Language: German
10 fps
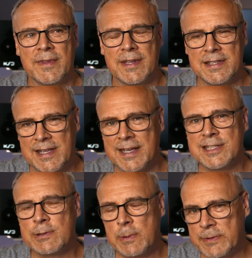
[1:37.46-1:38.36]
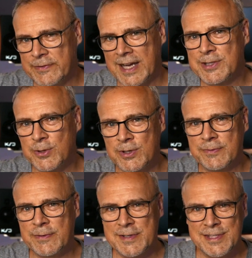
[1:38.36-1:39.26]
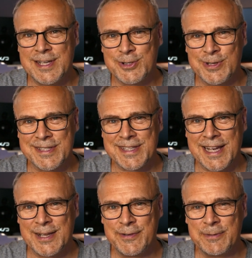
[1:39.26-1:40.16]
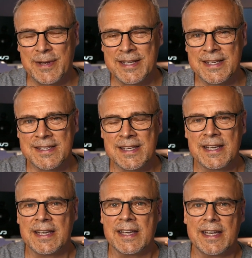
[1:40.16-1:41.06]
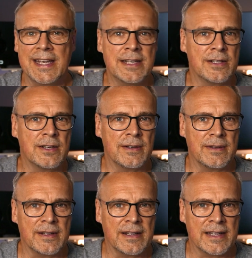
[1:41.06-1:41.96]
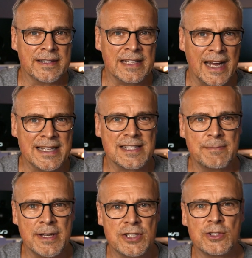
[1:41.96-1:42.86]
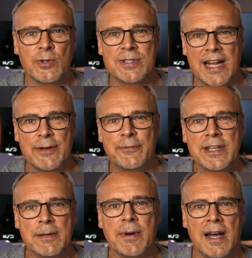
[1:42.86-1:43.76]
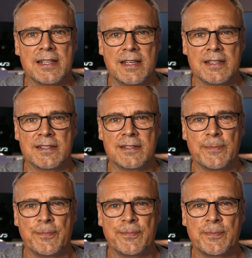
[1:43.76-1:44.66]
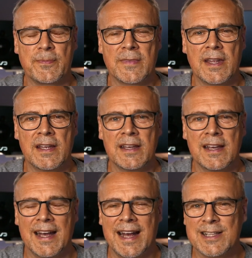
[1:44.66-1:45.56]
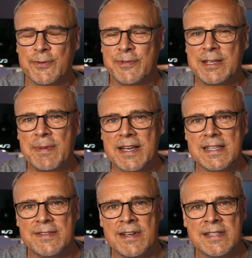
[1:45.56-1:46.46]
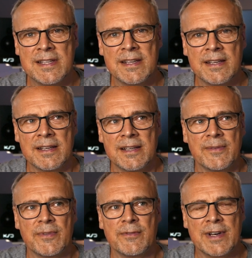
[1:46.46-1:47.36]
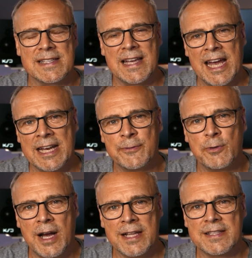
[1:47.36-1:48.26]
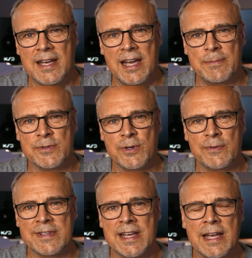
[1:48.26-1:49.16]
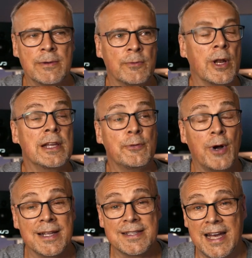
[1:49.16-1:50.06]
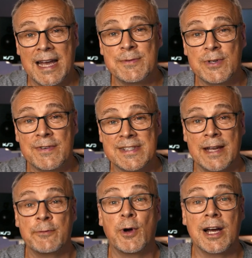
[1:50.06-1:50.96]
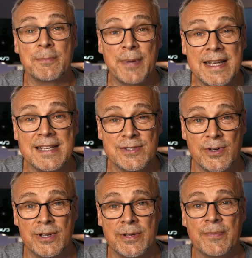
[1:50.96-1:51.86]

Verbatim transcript: ich sage jetzt nochmal Bewertung, wir wissen ja schon, dass es eigentlich Feedback ist, in den einzelnen Menschen total viel gebracht hat. Also Feedback ist was, was einen vorantreiben soll, was einen, oder nicht vorantreiben soll, was einen voranbringen soll.